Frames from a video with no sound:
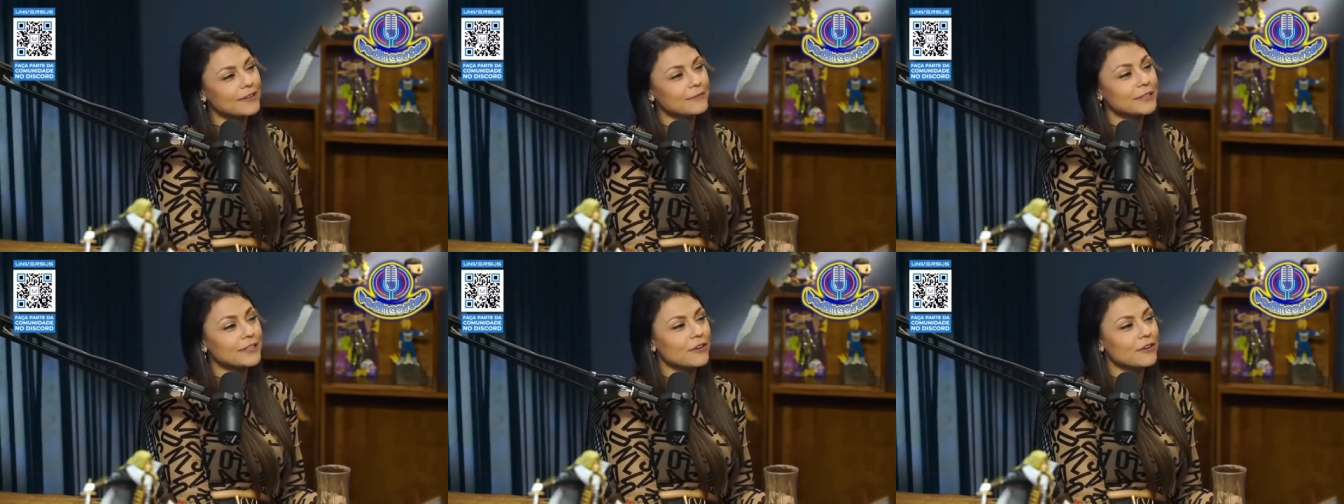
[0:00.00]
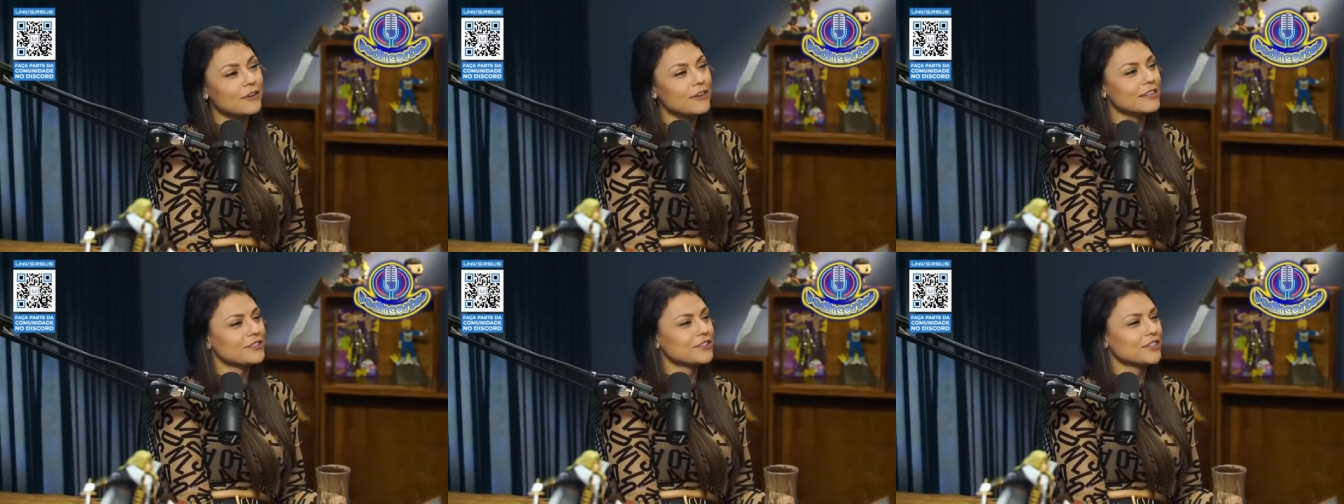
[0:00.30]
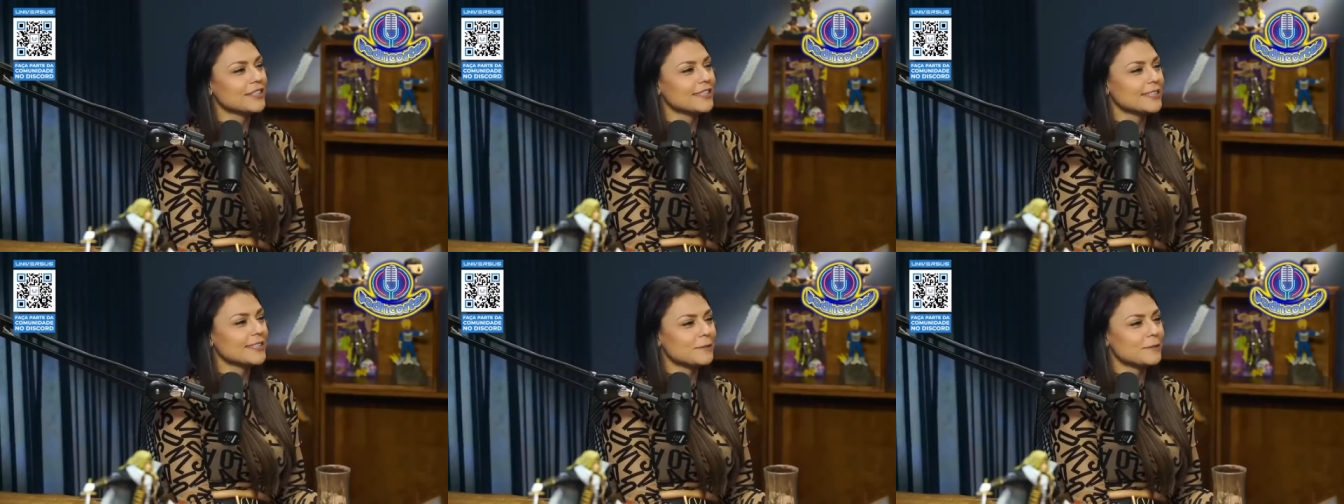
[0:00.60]
Me deu um
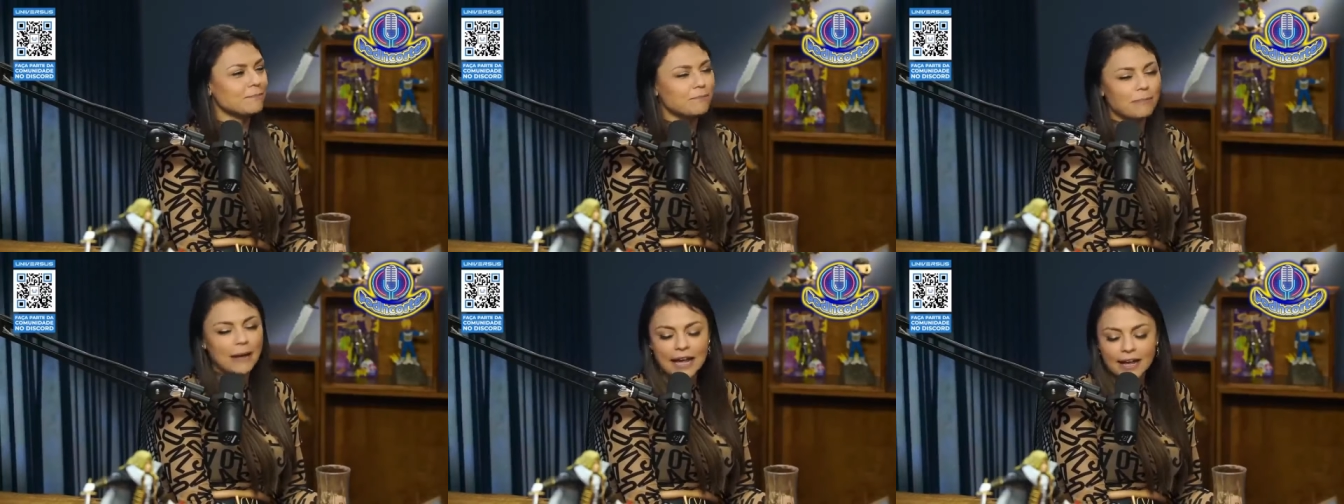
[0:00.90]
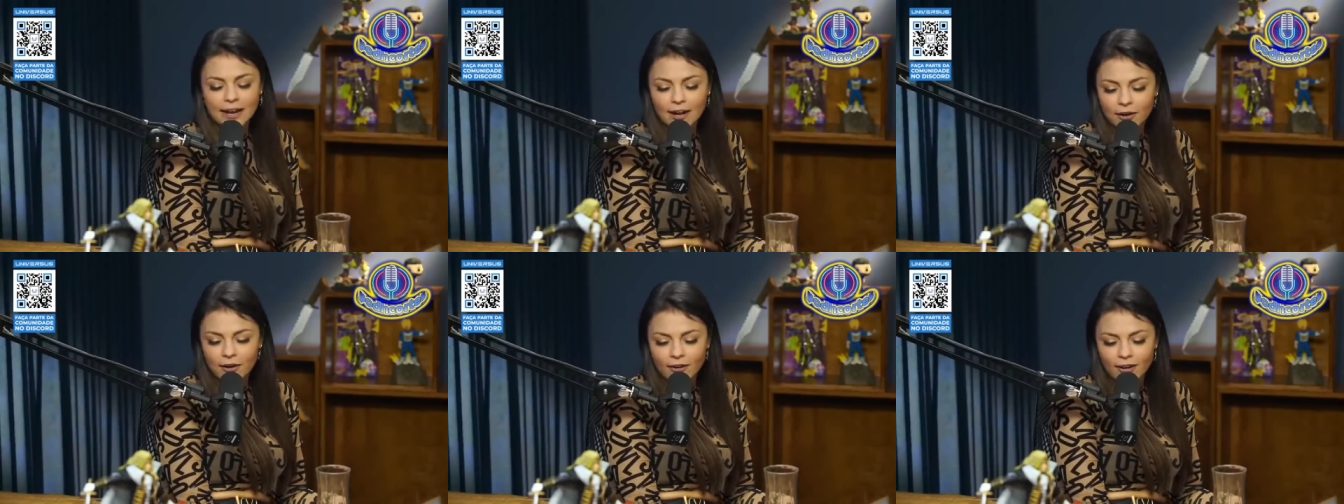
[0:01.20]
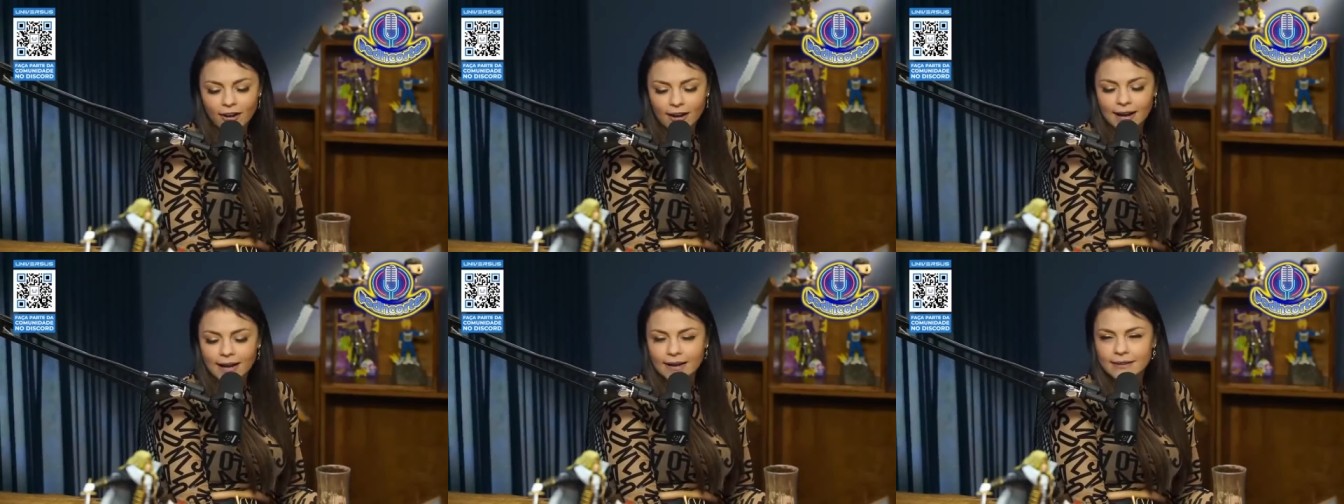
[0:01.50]
desespero
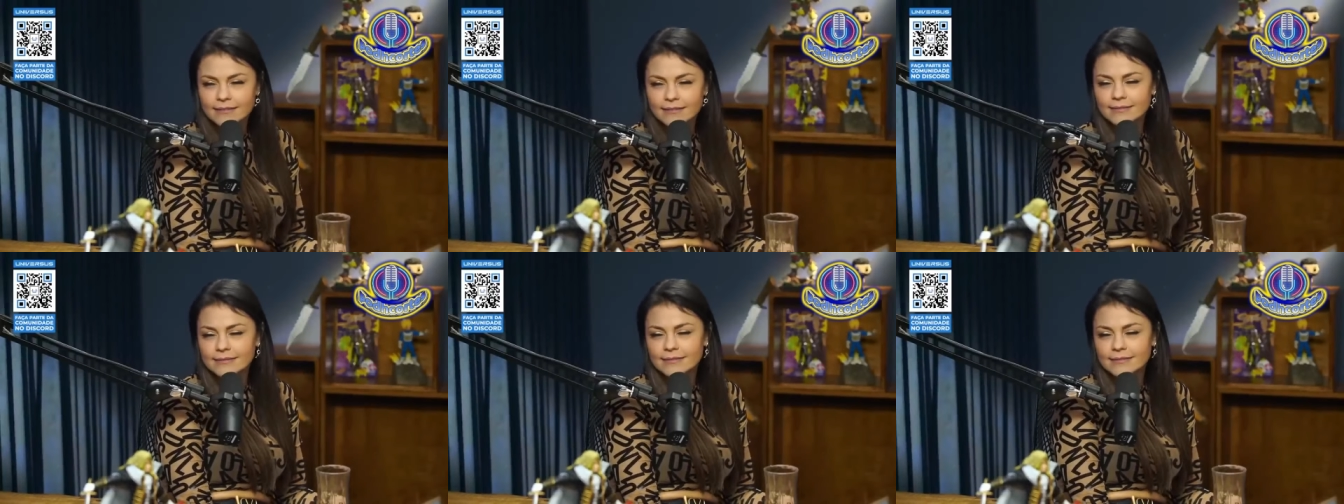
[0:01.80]
agora.